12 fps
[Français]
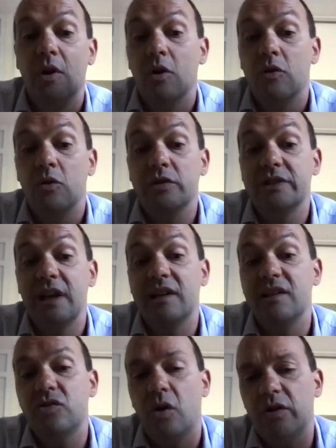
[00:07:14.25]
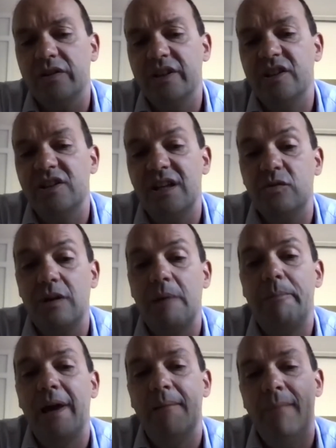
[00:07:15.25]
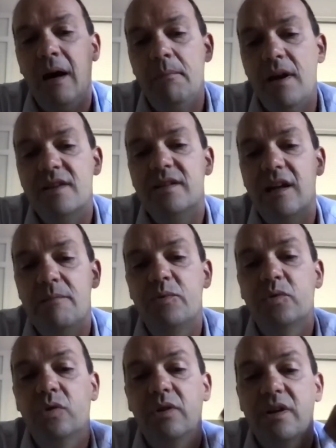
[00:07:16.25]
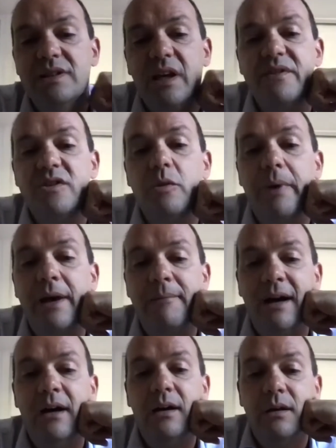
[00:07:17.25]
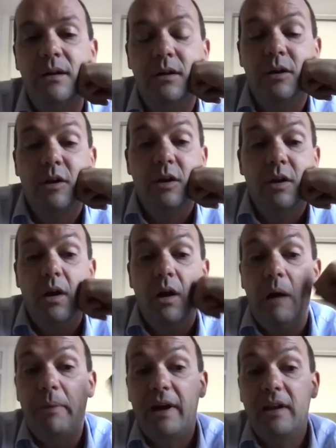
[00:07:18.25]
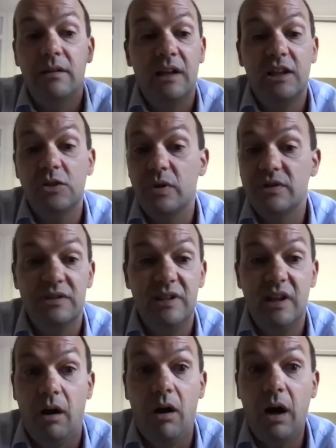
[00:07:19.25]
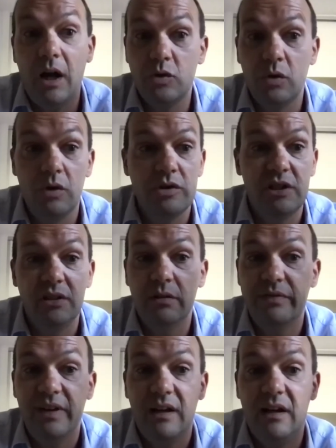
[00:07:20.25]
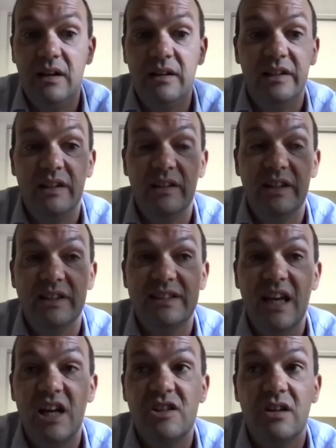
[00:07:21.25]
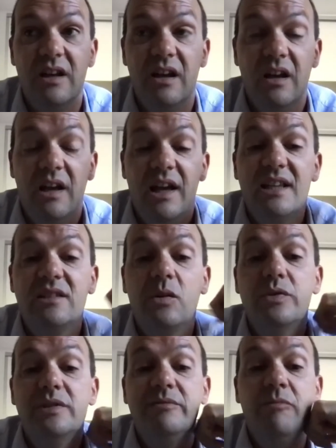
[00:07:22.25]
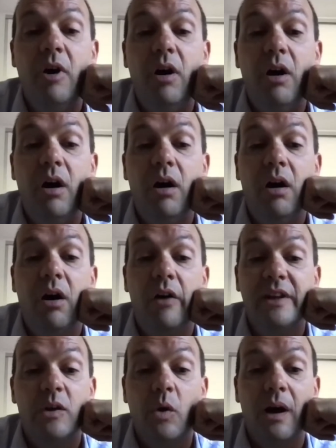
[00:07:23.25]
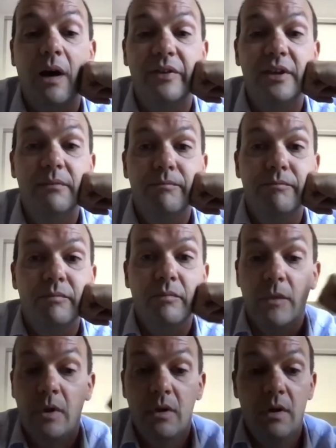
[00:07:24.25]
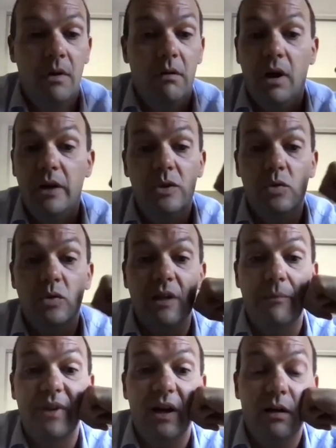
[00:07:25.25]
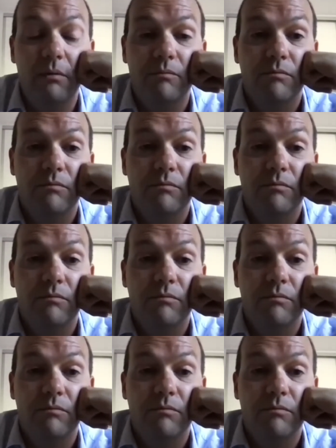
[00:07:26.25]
Donc, celles qui s'orientaient déjà sur la PMA, ben, elles allaient plutôt dans les services de PMA. Après, il y en a qui choisissaient en radiologie de faire euh, des stages exclusivement en, échographie. Voilà, des choses comme ça.